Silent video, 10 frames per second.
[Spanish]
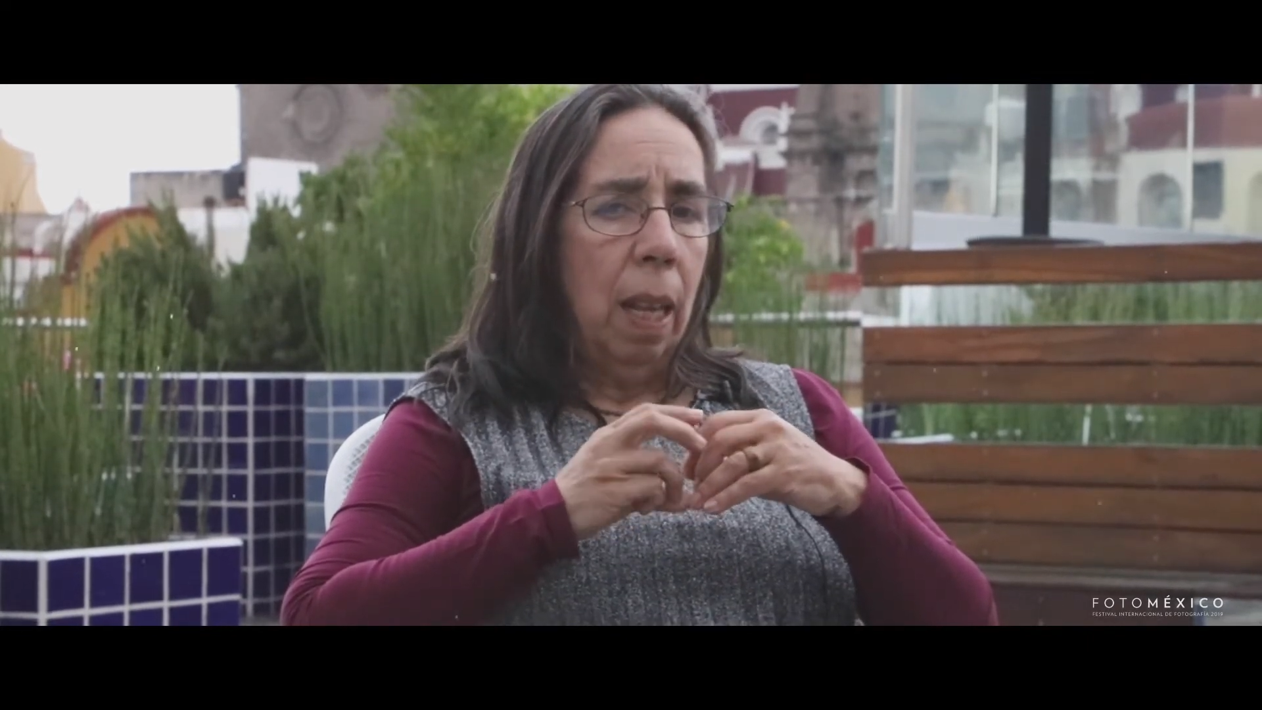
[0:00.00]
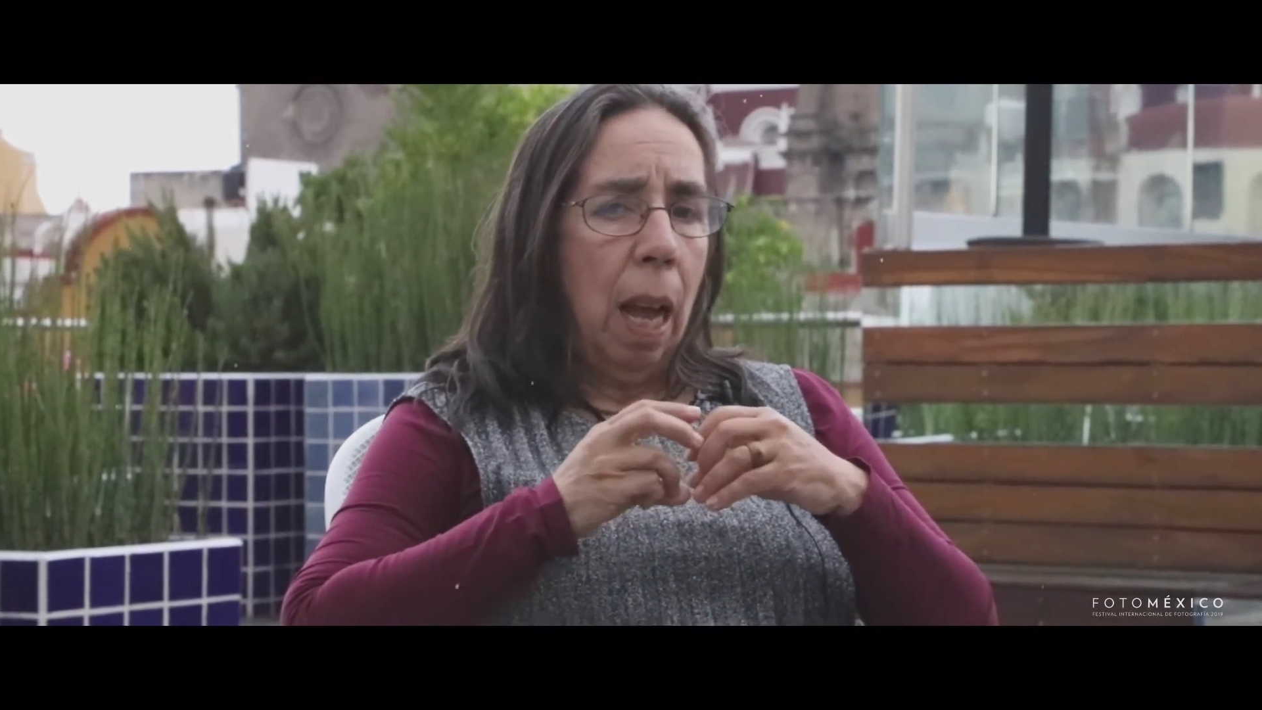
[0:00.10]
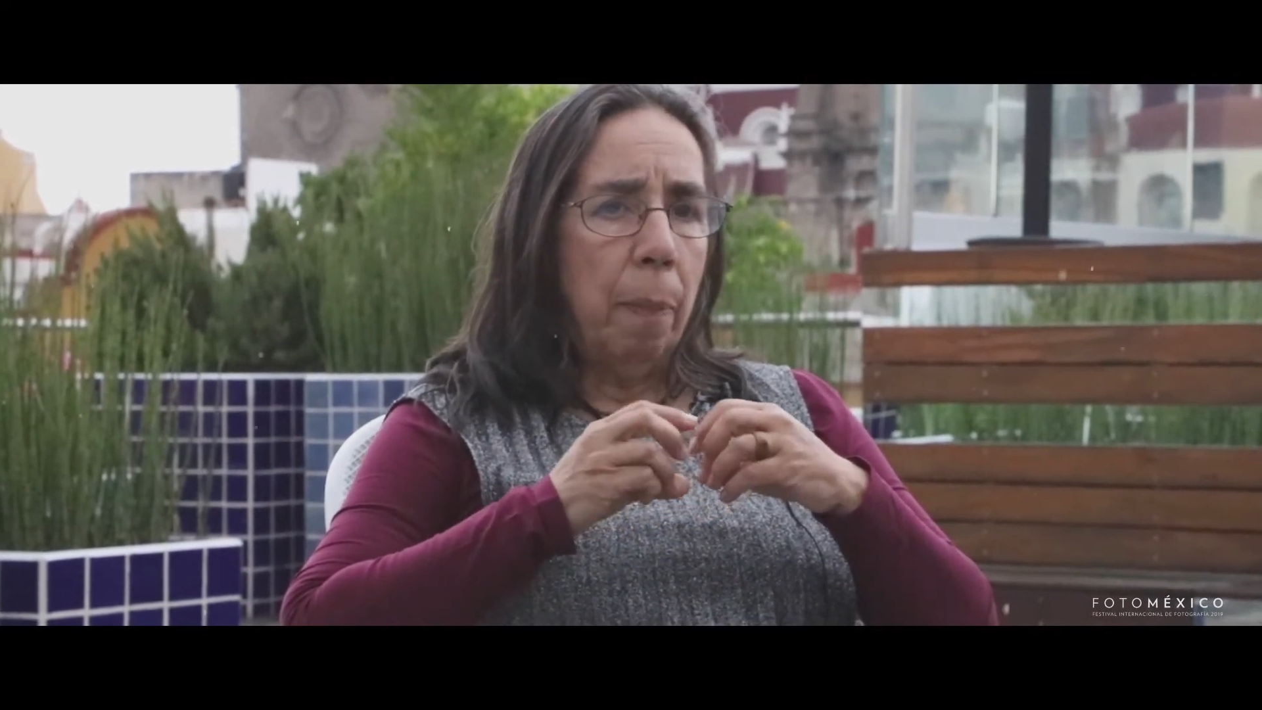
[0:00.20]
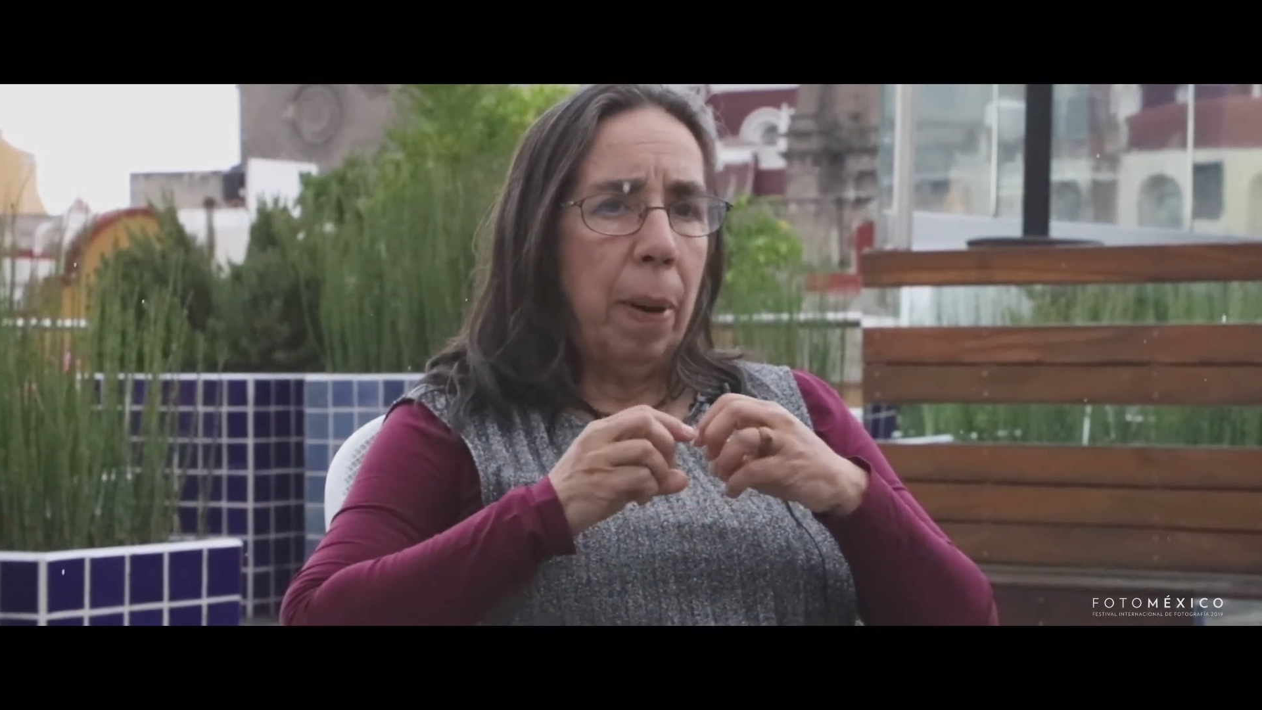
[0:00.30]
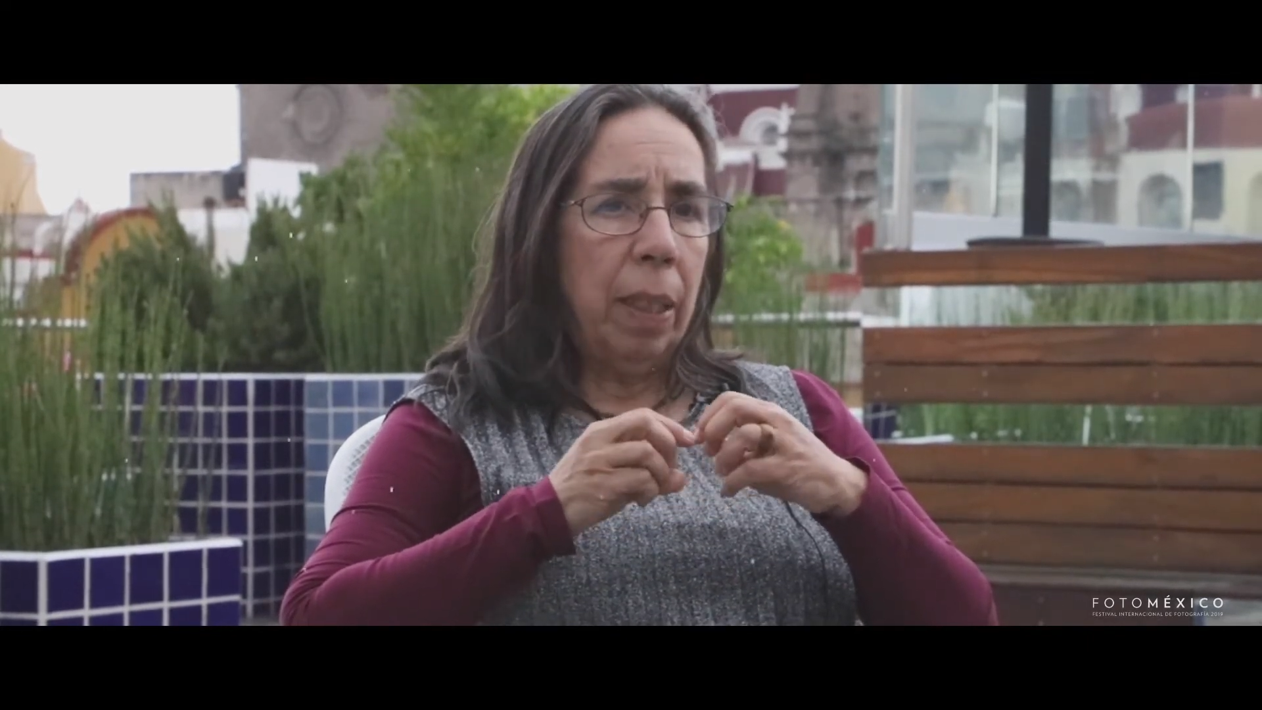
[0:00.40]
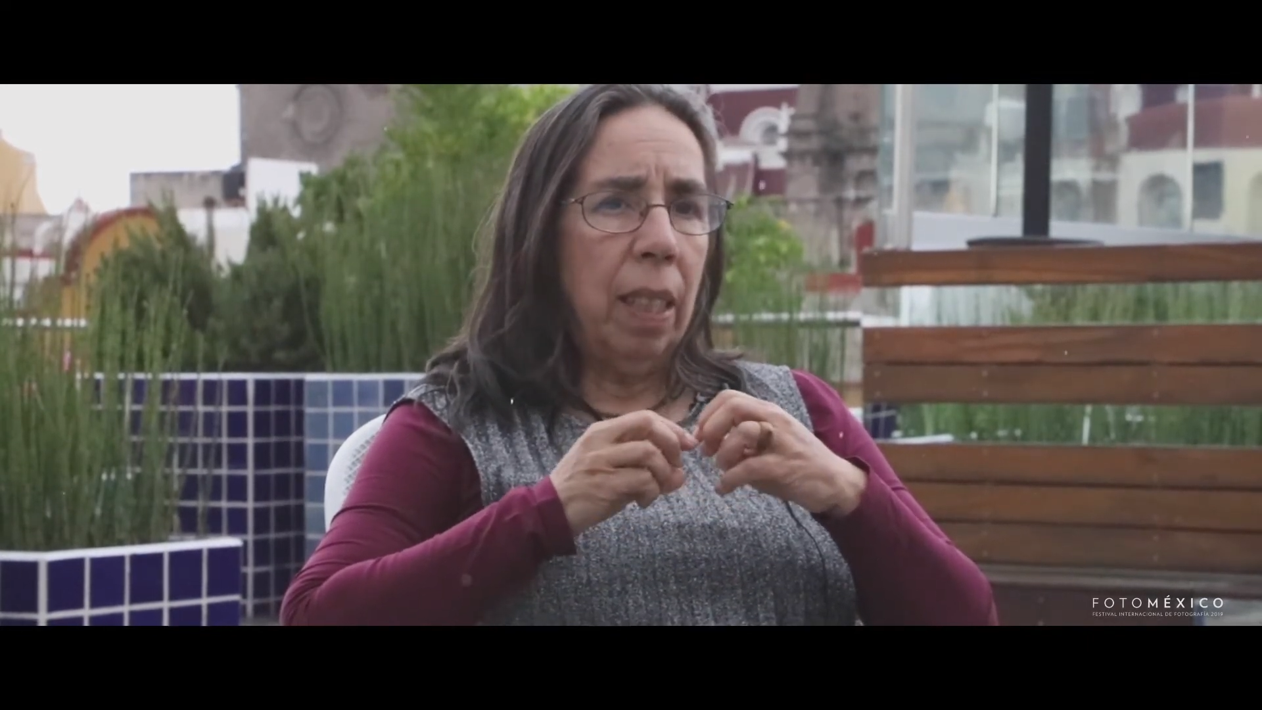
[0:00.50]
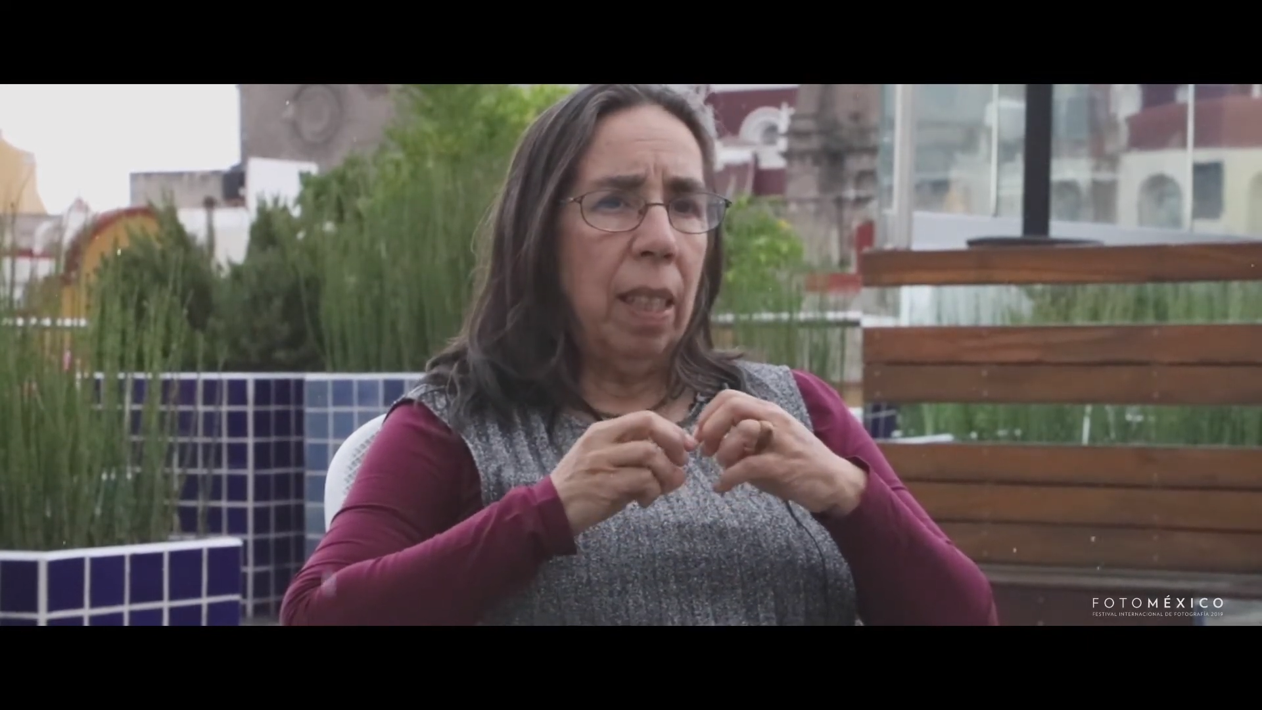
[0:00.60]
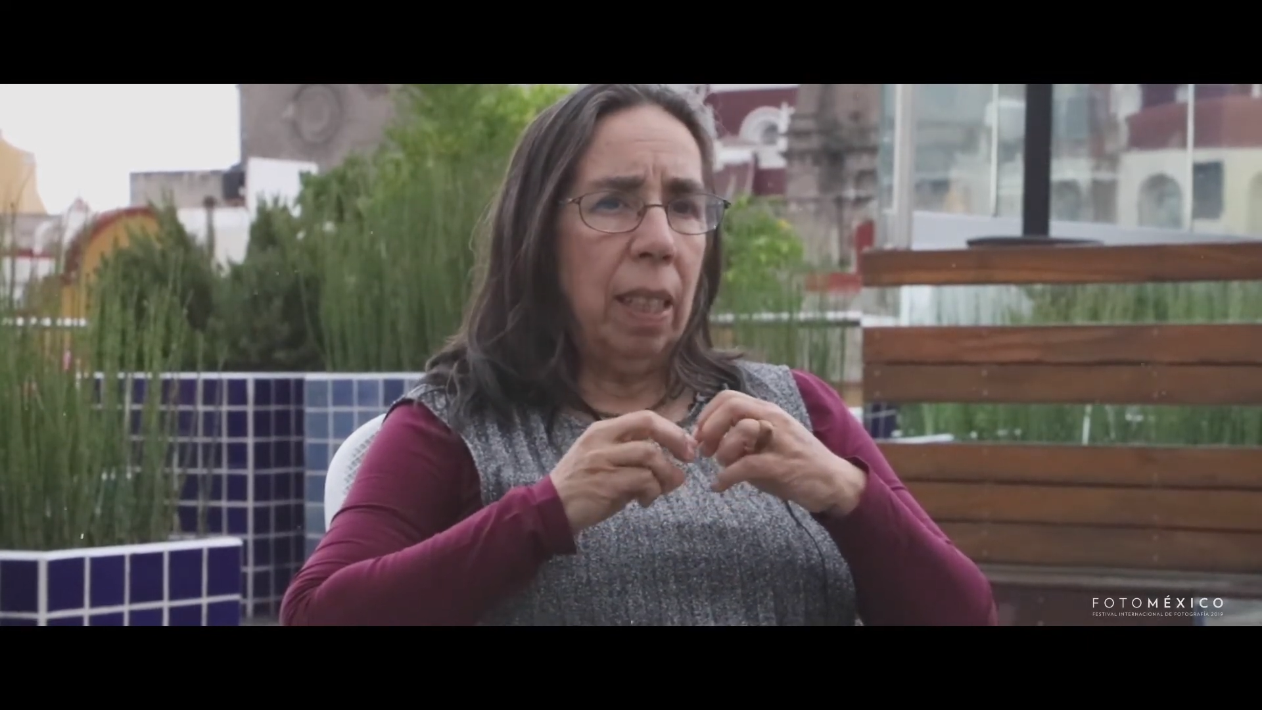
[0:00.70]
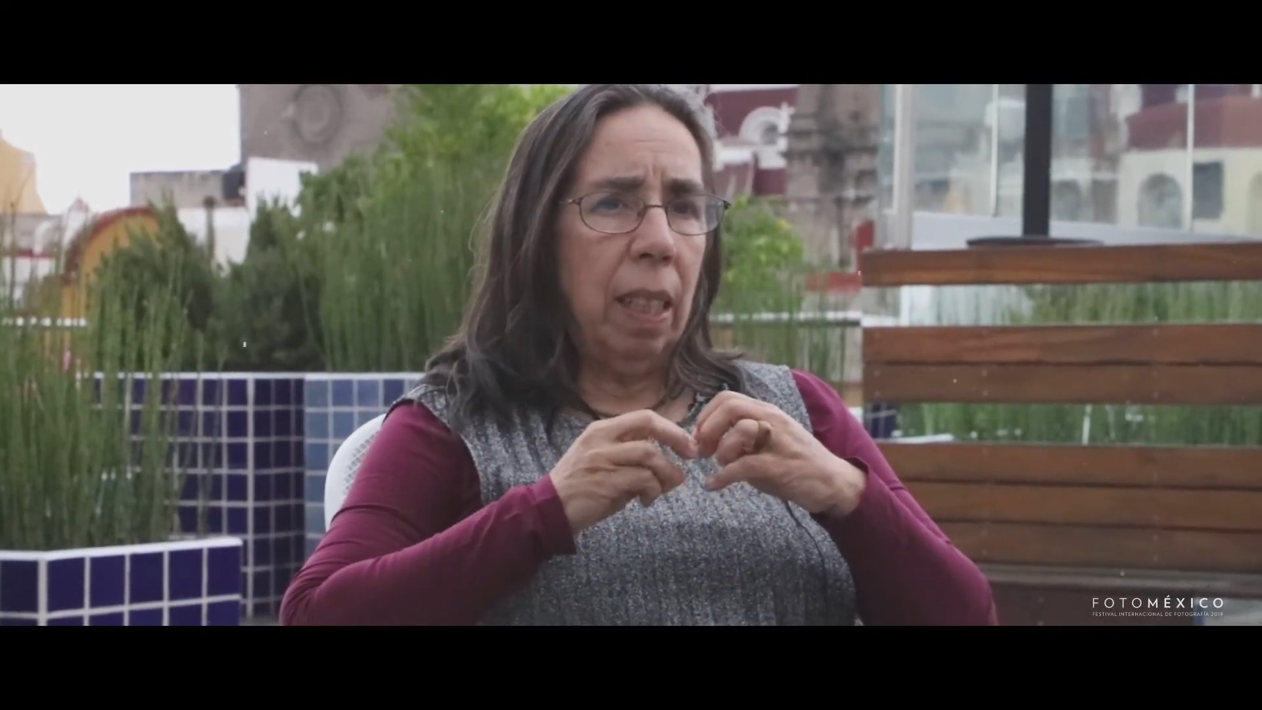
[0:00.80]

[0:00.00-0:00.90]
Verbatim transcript: aparte de